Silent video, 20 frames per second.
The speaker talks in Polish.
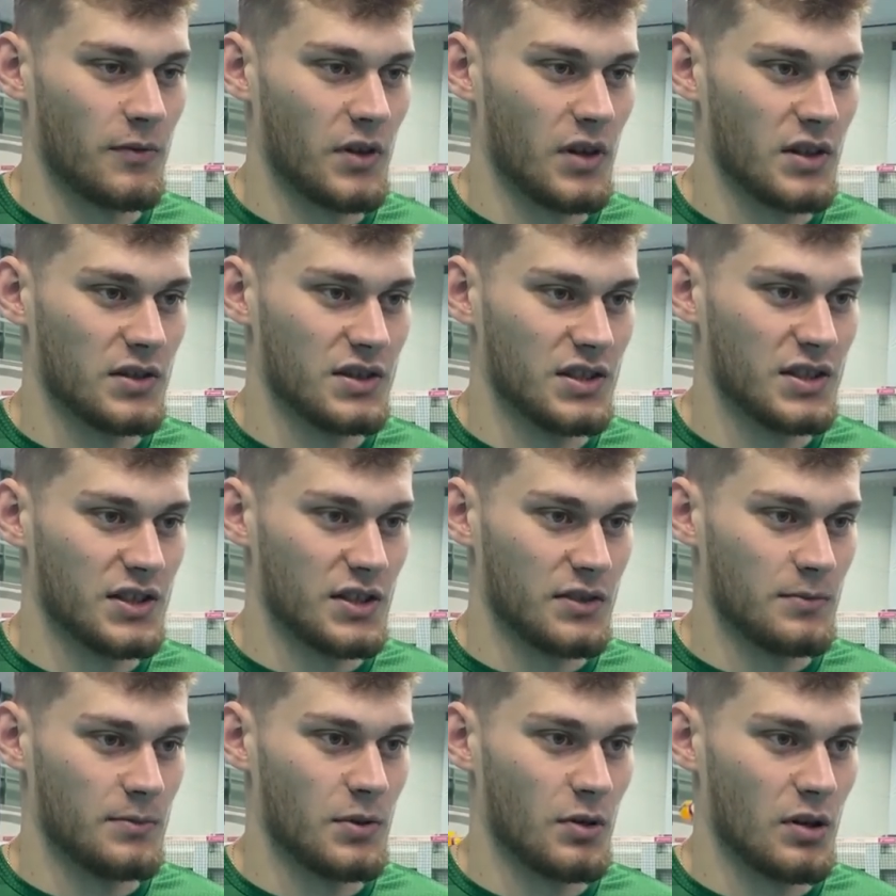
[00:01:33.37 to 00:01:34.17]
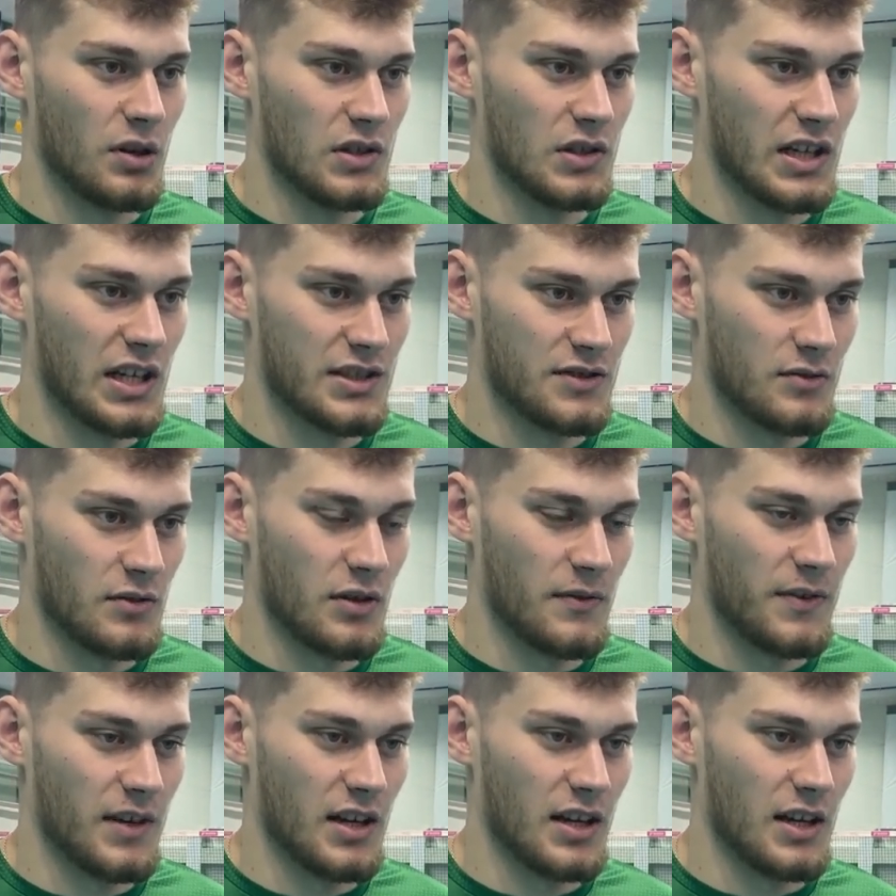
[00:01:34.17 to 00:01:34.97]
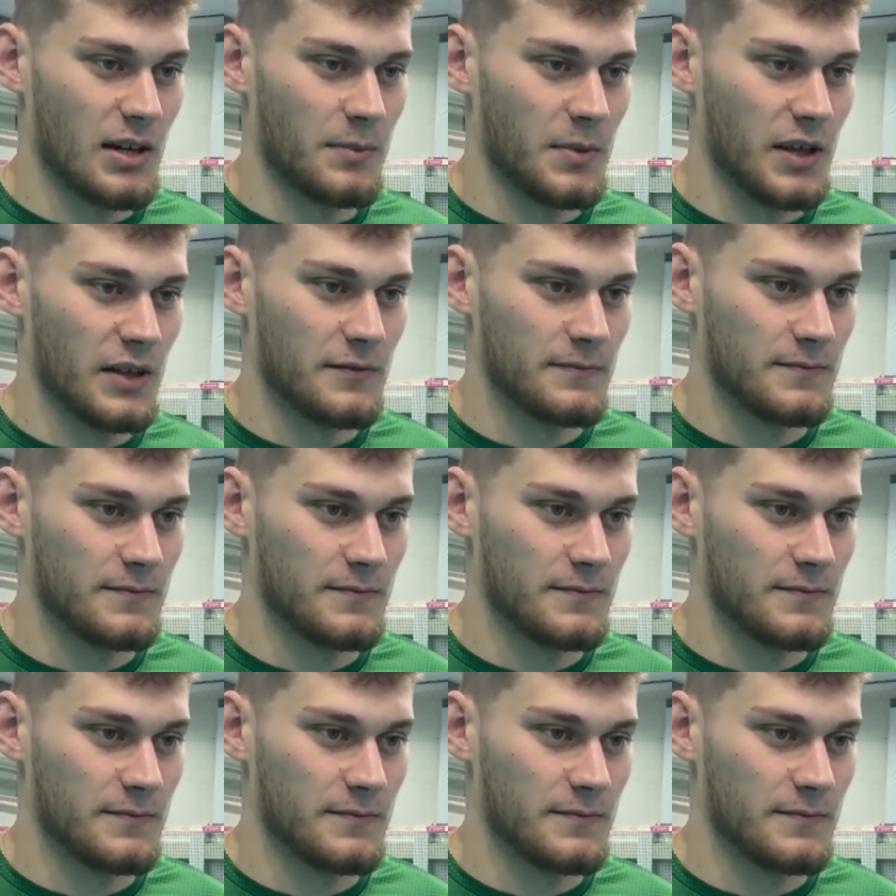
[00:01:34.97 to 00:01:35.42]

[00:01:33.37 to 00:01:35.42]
wychodzić. Było od razu o wiele lepiej.